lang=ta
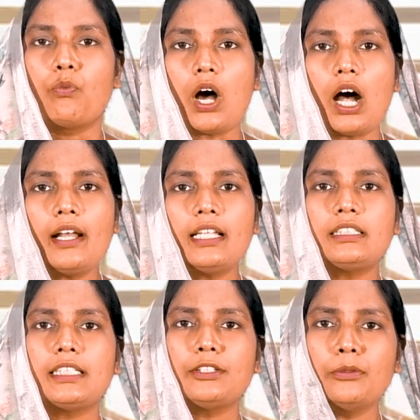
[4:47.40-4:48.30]

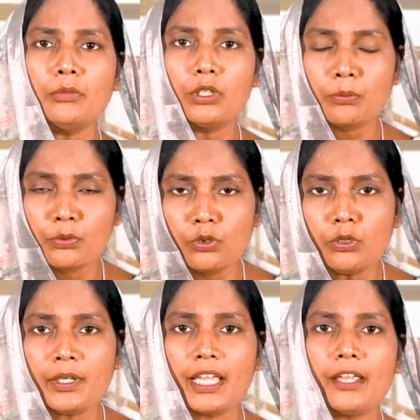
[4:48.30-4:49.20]
வானத்தையும்
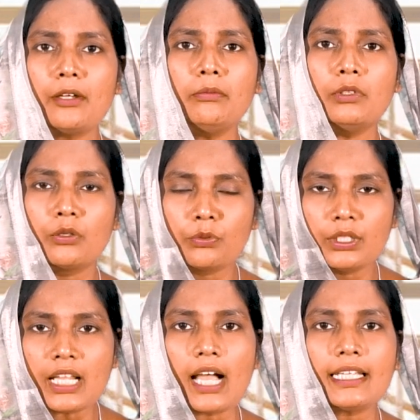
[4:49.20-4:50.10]
பூமியையும்
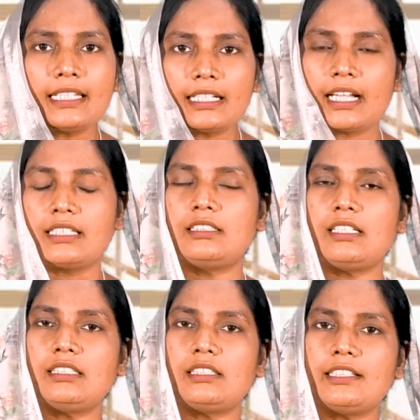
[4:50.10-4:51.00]
உண்டாக்கின
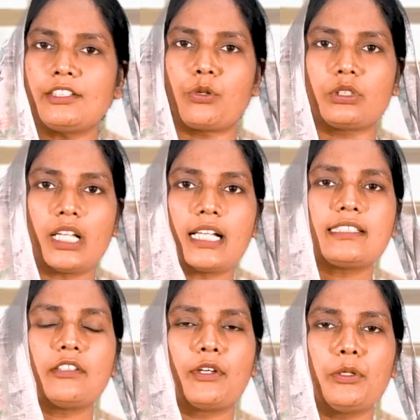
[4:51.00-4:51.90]
கர்த்தரிடத்தில் எனக்கு
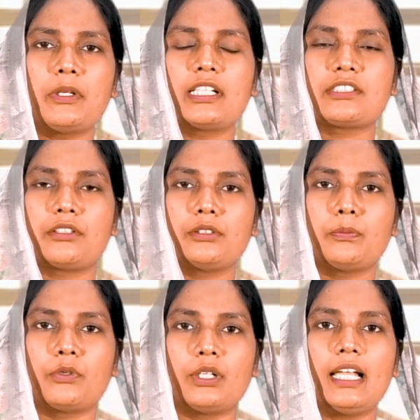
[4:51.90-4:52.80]
ஒத்தாசை வரும் என்று சொன்னது
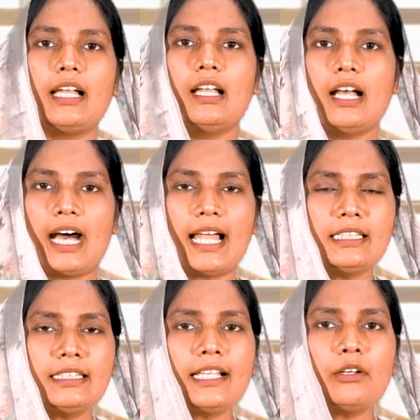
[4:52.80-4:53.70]
போல
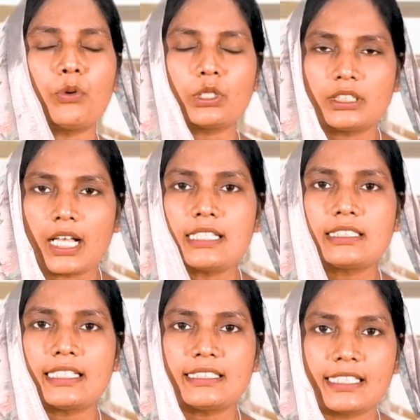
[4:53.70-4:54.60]
அந்த
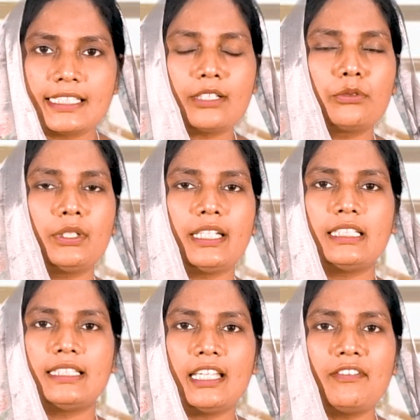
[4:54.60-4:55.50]
ஒத்தாசை செய்யக்கூடிய
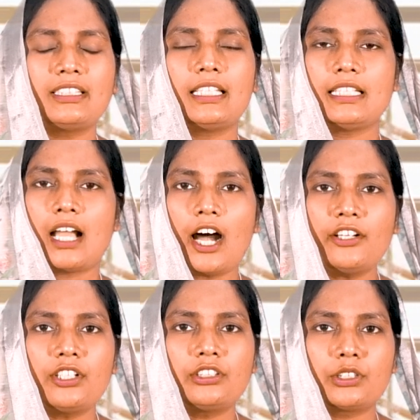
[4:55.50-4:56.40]
தெய்வத்தை
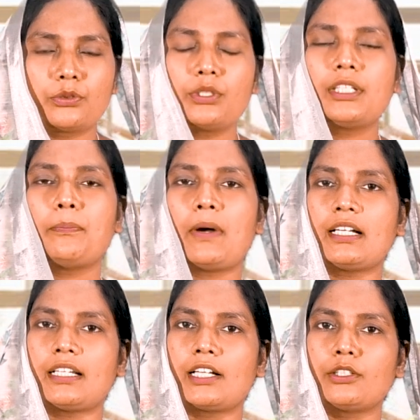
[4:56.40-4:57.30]
யார் ஒருத்தர் நோக்கி
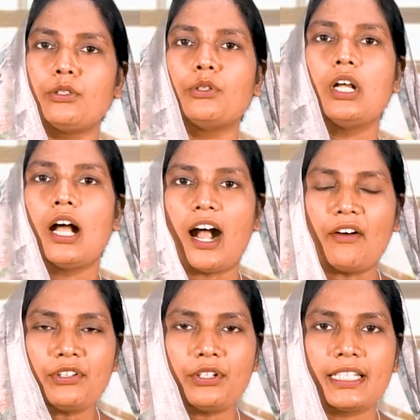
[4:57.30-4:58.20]
பார்க்குறாங்களோ
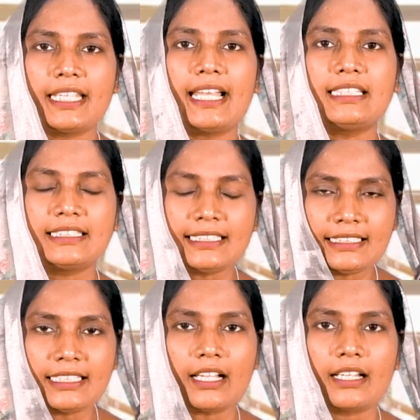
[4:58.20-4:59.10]
அவருடைய
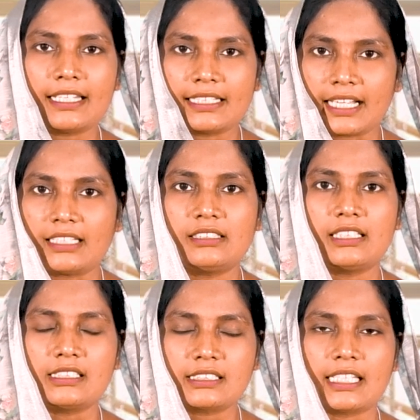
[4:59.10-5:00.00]
திட்டங்களை
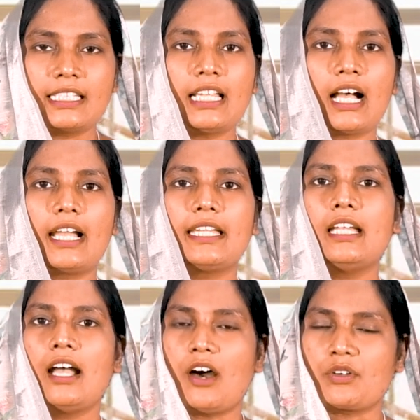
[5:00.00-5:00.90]
கத்த சரியாய்
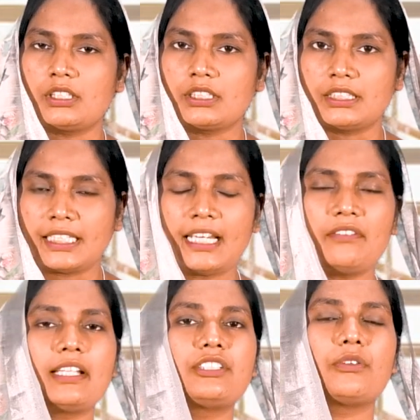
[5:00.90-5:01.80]
அவர்களுக்கு
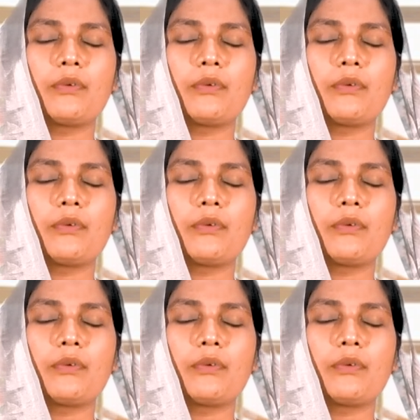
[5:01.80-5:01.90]
நிறைவேற்ற